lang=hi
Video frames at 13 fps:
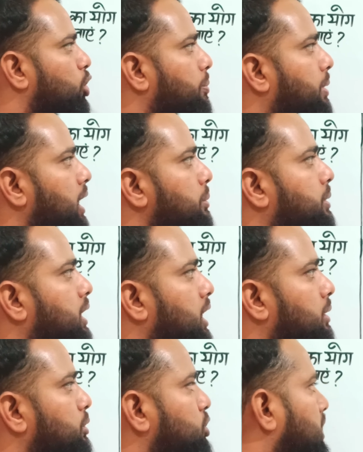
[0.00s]
दो पाइप
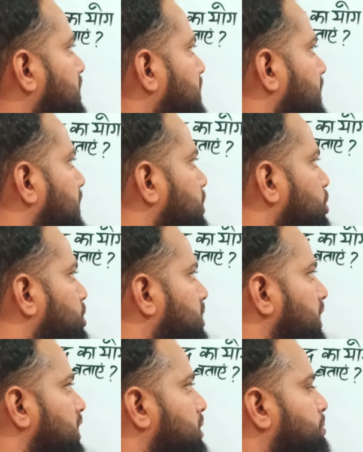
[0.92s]
खराब हो जाते हैं तो
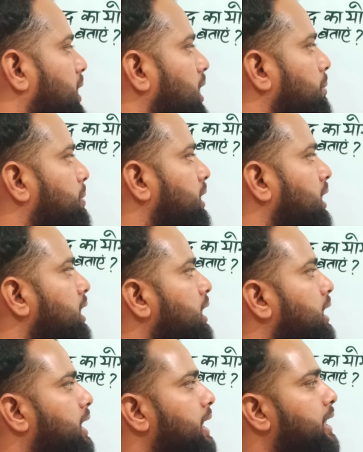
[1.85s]
शेष पाइप
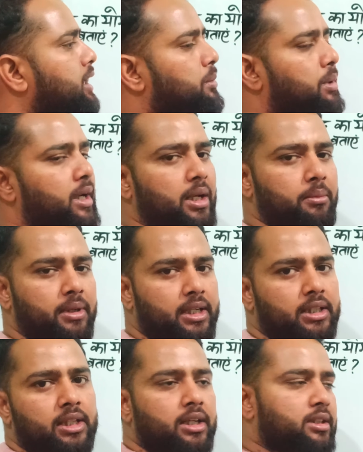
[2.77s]
टैंक भरने में
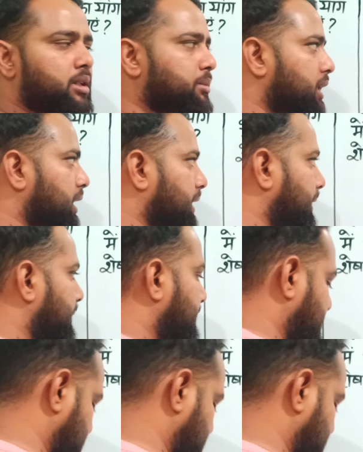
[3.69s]
कितना समय लेंगे